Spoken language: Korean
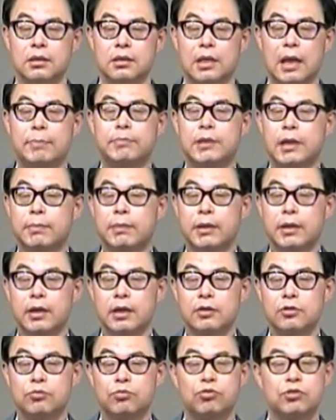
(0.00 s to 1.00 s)
답답해
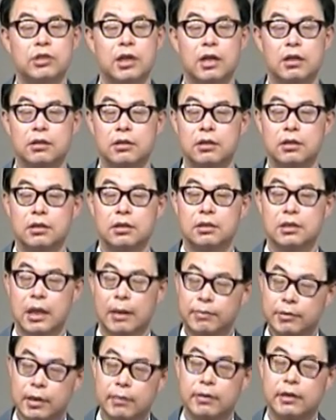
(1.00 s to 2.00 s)
가지고 묵상할 거예요?
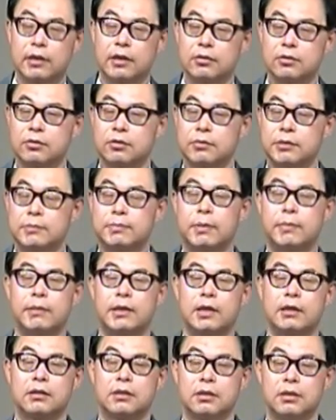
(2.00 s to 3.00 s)
답답해 가지고
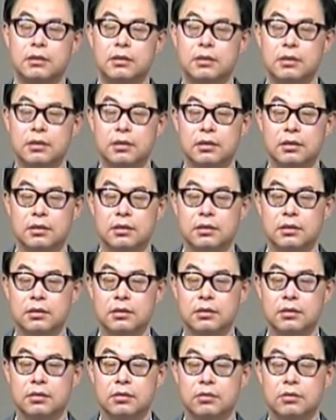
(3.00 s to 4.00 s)
비판만 할 거예요?
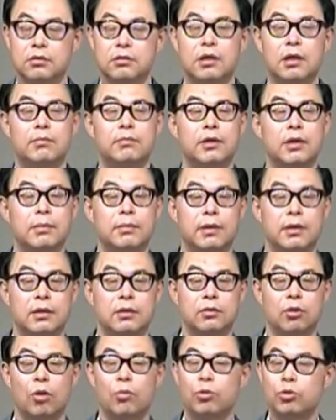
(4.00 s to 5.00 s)
네가 한번
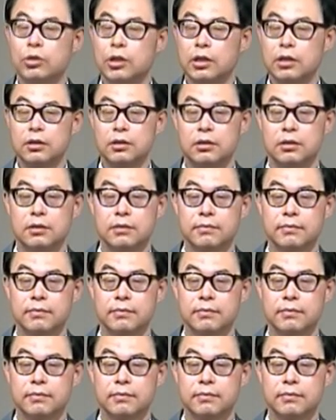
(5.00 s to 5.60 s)
해봐. 더 못해요.